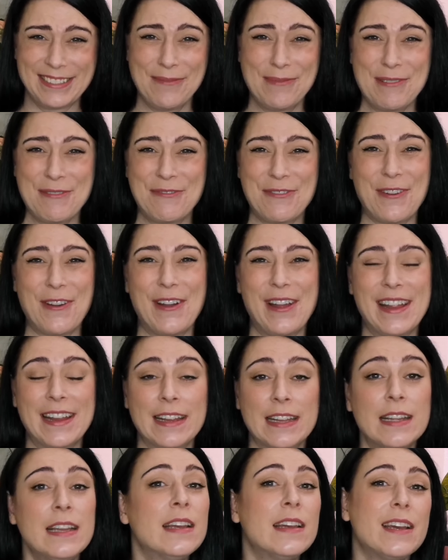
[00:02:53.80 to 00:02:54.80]
zu
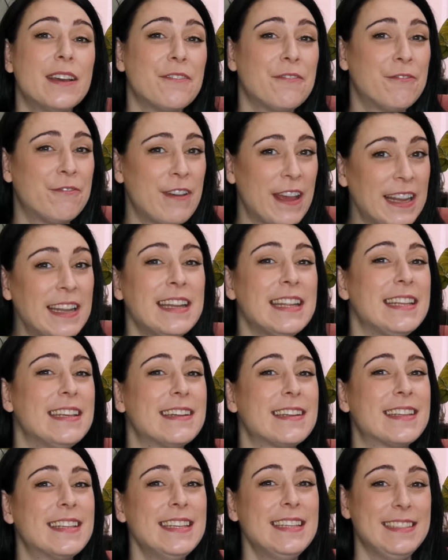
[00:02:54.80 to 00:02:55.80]
befolgen, wenn
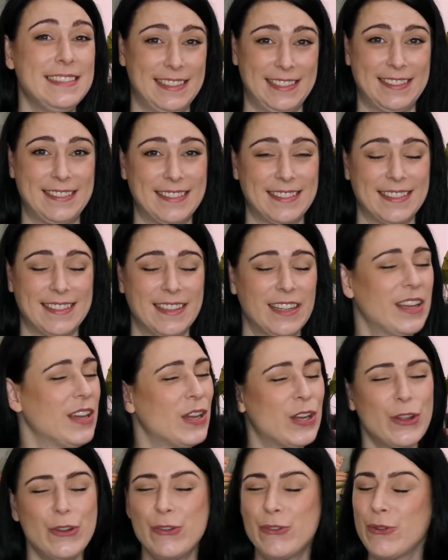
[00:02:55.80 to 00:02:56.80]
ihr gießt,
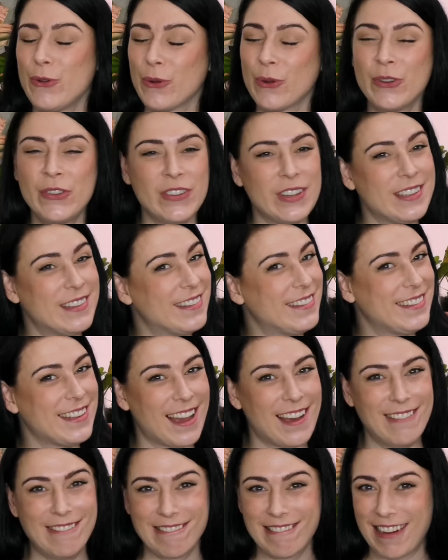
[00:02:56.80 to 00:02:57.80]
düngt ihr die
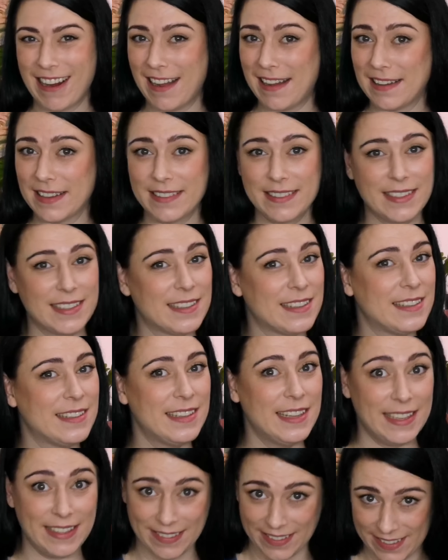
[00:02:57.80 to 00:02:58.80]

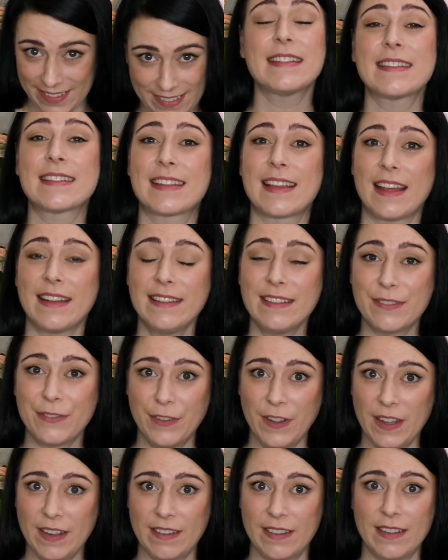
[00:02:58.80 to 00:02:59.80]
Alokasien nicht. Das ist ganz
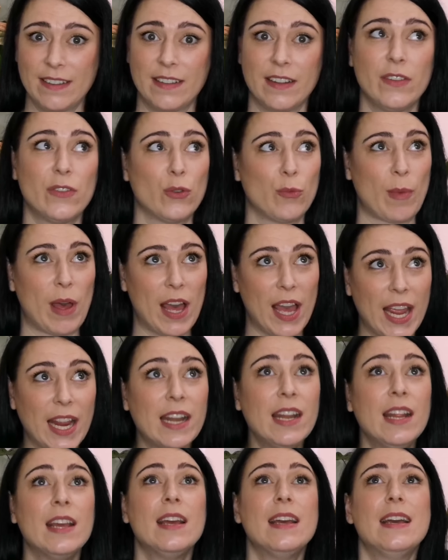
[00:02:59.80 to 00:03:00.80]
wichtig, denn zum
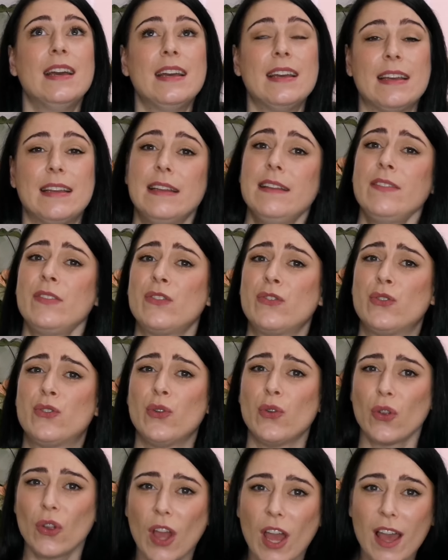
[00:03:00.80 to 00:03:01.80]
einen ist
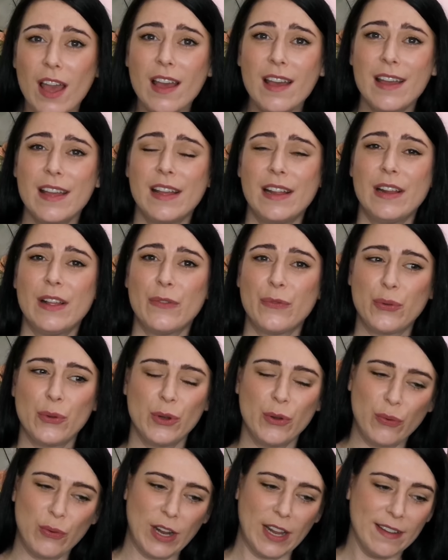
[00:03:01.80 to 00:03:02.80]
Dünger für
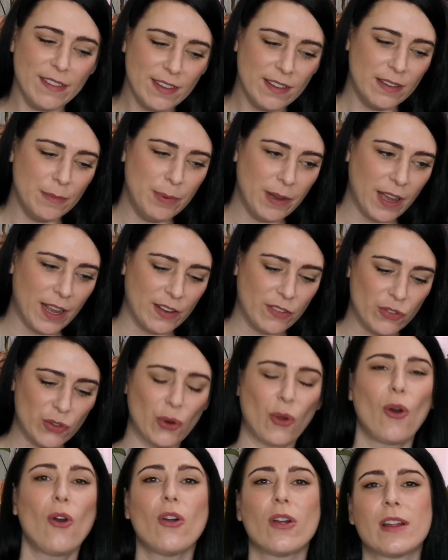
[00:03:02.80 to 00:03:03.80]
eine Pflanze, die bereits
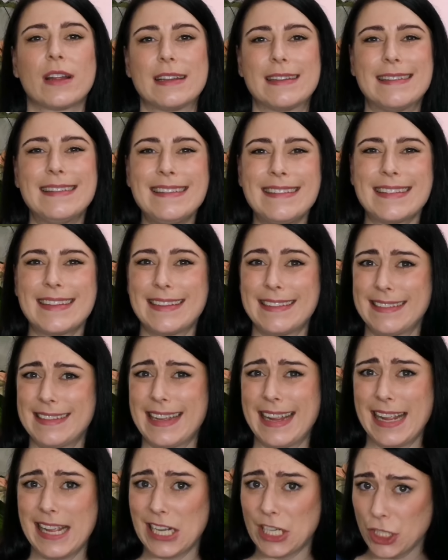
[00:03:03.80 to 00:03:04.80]
trocken ist,
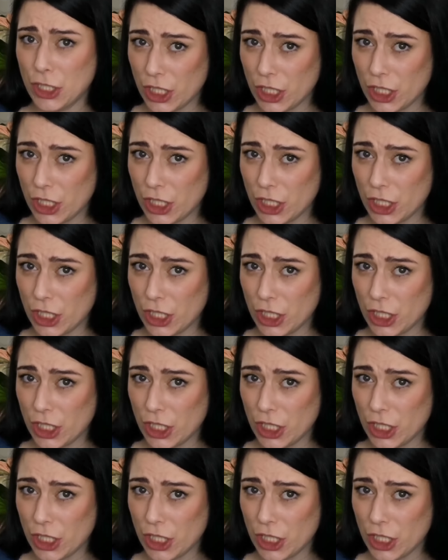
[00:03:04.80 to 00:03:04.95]
eher